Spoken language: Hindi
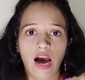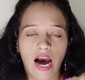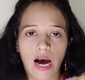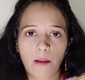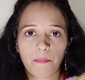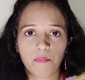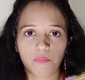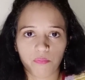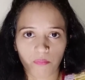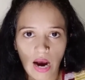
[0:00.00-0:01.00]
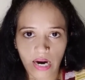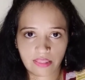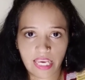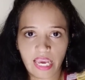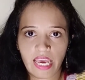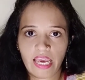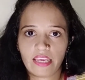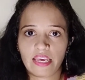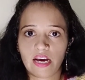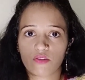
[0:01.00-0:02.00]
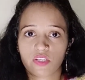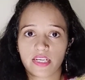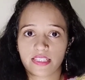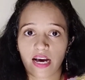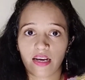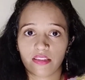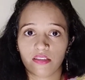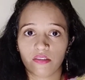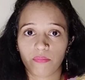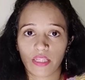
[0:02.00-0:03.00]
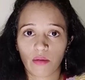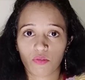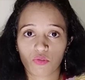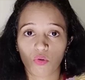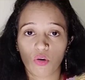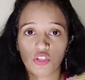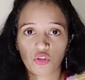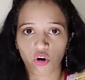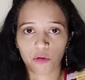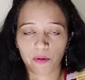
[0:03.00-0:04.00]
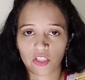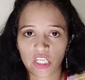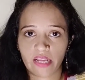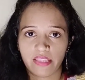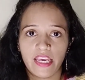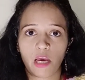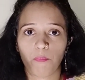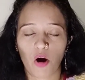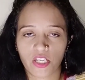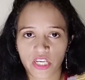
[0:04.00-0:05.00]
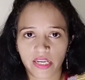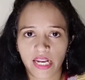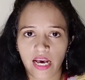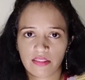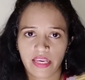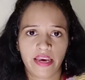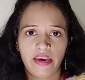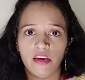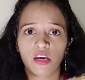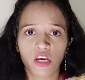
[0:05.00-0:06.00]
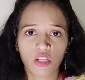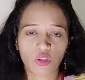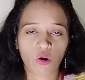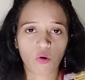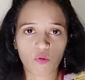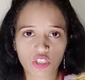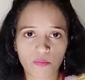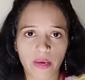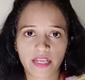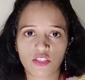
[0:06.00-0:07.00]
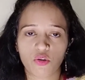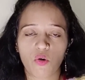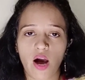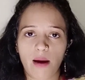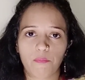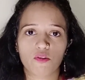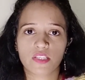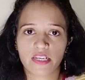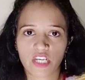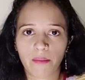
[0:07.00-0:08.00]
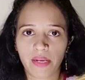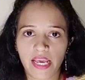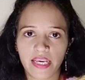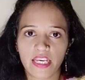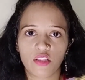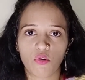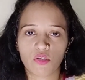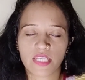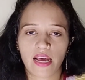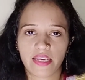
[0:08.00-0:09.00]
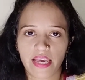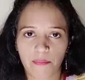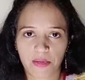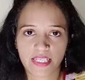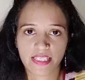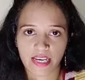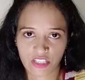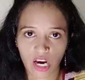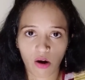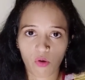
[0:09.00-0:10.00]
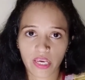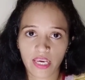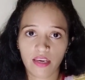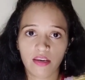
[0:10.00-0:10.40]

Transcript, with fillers: आप मारते हैं या उसके साथ मतलब उसको कोई चोट पहुंचाते हैं या पॉइजन खिलाते हैं तो उसमें जो आपको सजा मिलेगी दो साल की आपकी सजा होगी